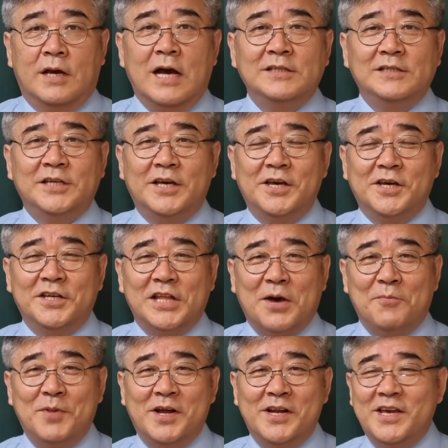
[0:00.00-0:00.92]
한자 이야기,
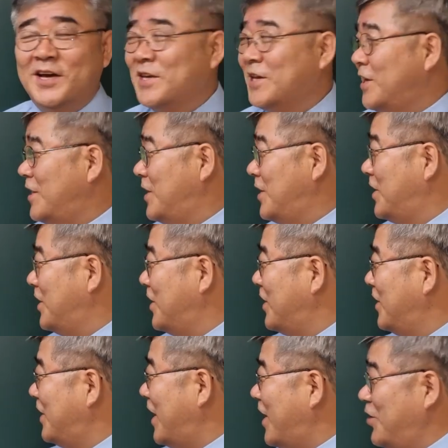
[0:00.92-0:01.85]
낱말 이야기
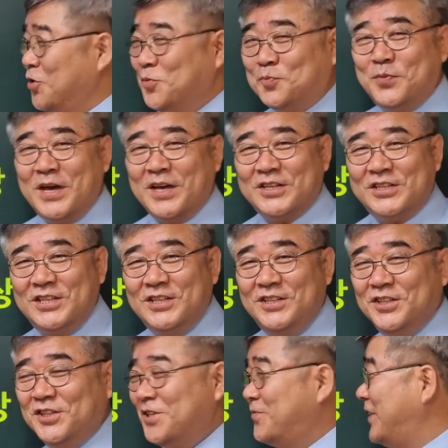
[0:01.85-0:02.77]
네,
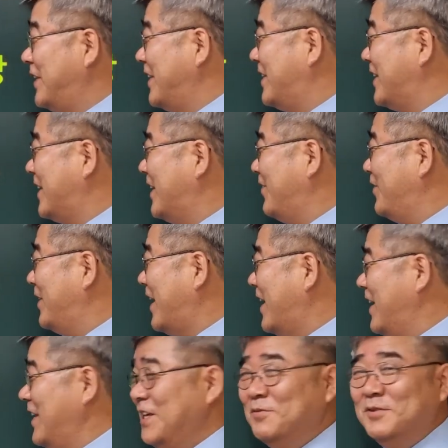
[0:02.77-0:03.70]
658번째
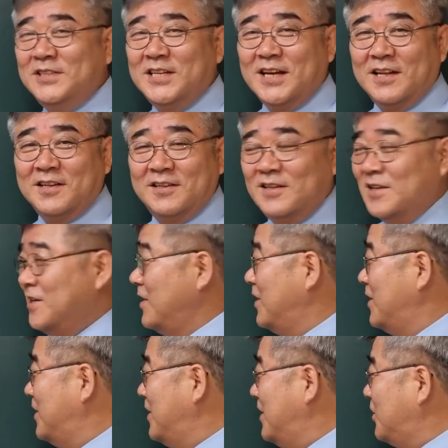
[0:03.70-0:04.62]
시간입니다. 이번 시간은
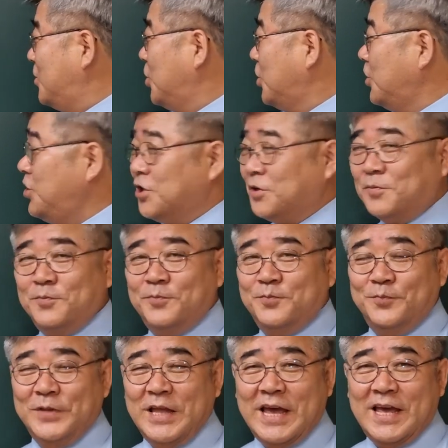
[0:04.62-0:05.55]
천엽,
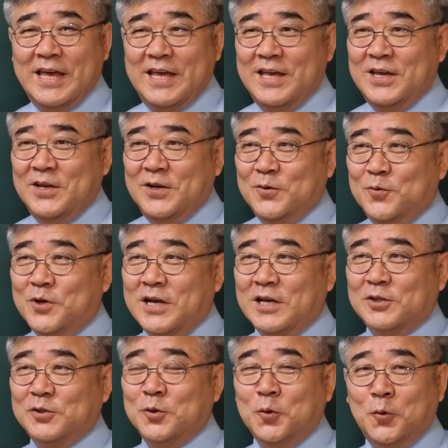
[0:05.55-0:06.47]
네,
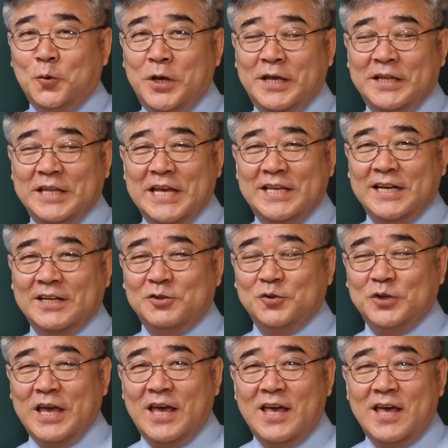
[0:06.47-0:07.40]
우리가 소의 내장 네
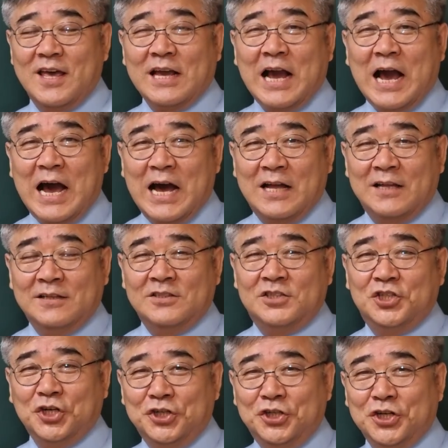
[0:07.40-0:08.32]
중에
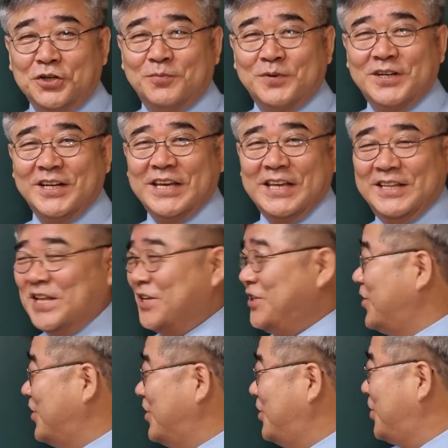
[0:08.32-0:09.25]
간, 천엽 그렇게 있대죠.